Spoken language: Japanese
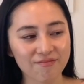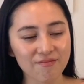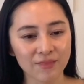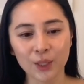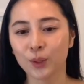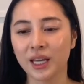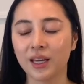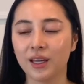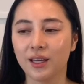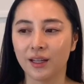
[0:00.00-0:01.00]
なので
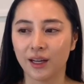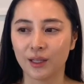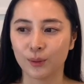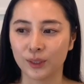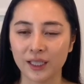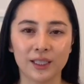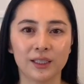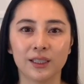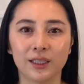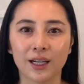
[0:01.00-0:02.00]
あのぜひ
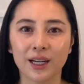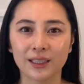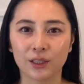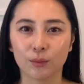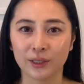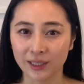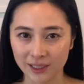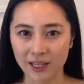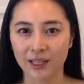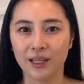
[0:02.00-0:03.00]
新社会人の皆さ
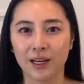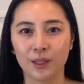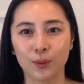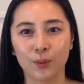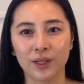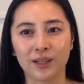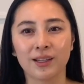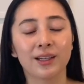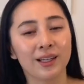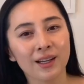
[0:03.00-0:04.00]
ん、あのこれから
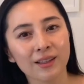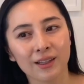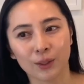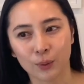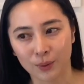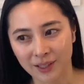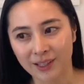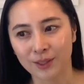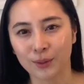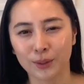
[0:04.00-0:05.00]
悩んだりとか
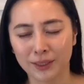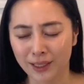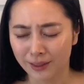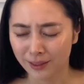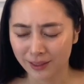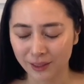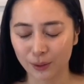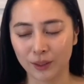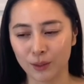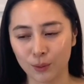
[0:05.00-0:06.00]
苦しかったりっ
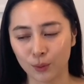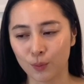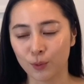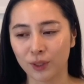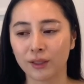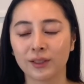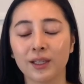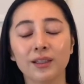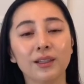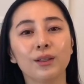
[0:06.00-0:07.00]
ていうこともたくさん
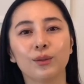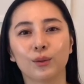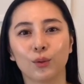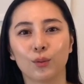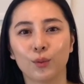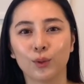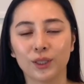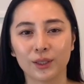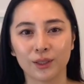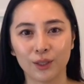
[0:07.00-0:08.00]
出てくると思うんで
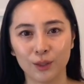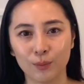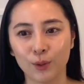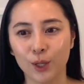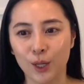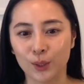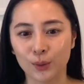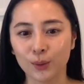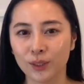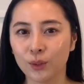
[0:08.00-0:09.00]
すけれども、そ
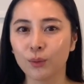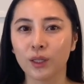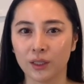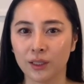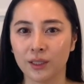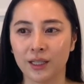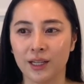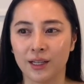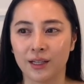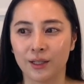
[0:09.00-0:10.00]
ういった時に
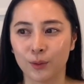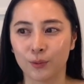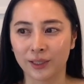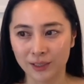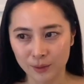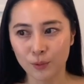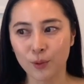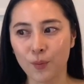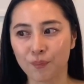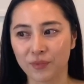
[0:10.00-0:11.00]
あの私
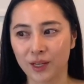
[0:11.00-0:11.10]
もあ